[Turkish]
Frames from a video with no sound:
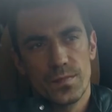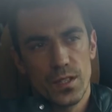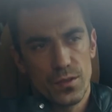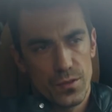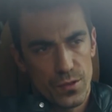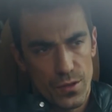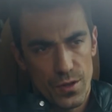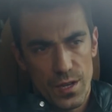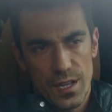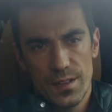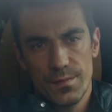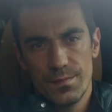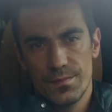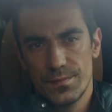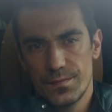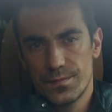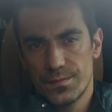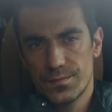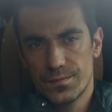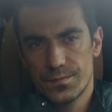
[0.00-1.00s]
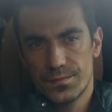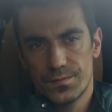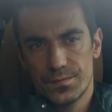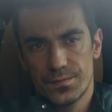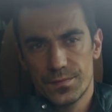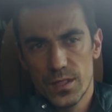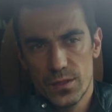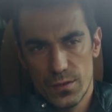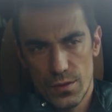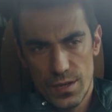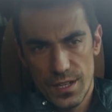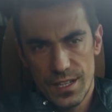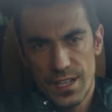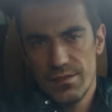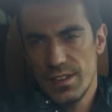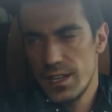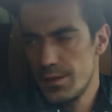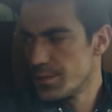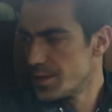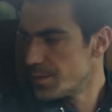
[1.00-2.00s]
Yok söyle. Söyle ne
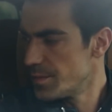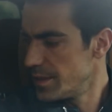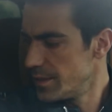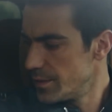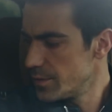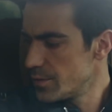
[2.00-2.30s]
varmış bende